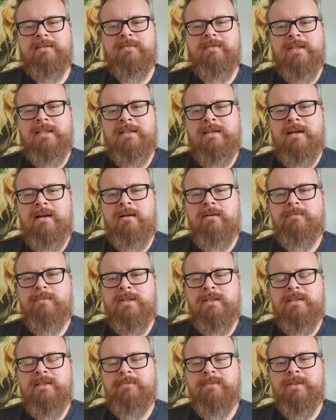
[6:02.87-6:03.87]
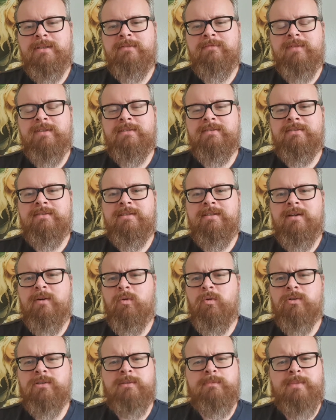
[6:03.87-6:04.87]
wenn da bei niemandem was in der
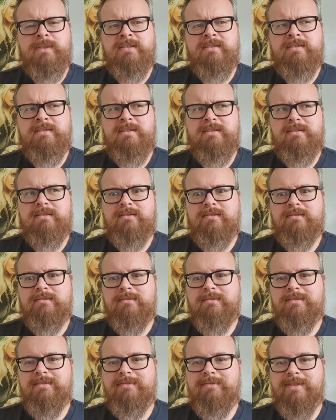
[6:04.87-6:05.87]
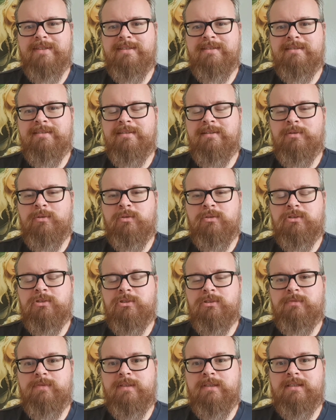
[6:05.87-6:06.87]
Hose passiert, äh, was
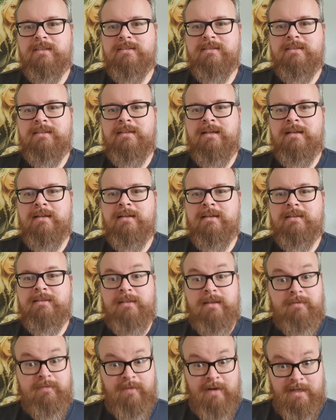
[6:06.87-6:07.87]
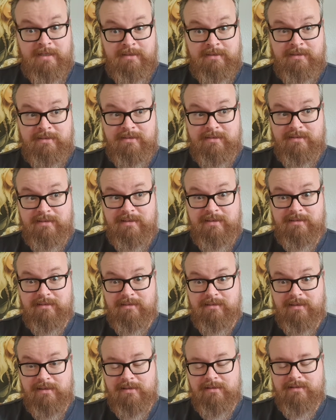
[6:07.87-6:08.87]
erotische Fantasien angeht, dann weiß ich es nicht,
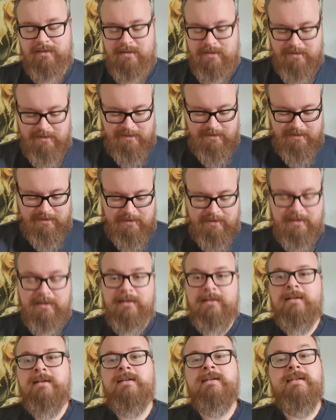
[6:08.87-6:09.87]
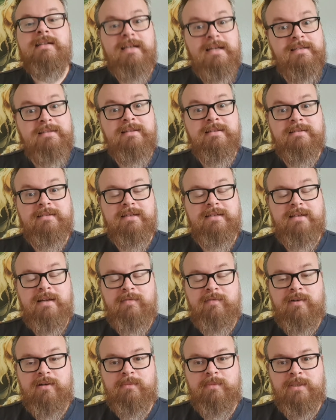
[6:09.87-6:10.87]
ja. Äh, ich lasse das jetzt
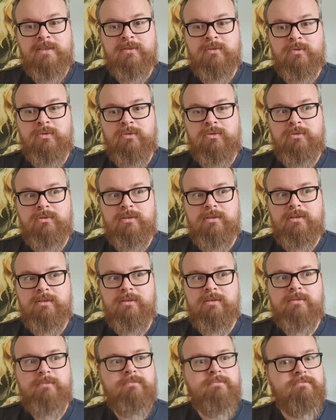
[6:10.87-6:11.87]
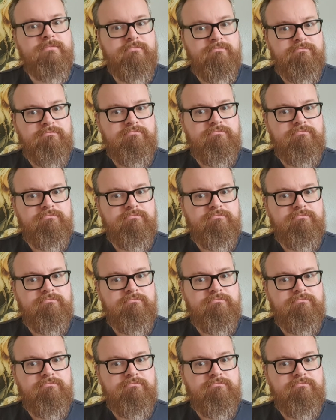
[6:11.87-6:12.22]
einfach mal so ähm,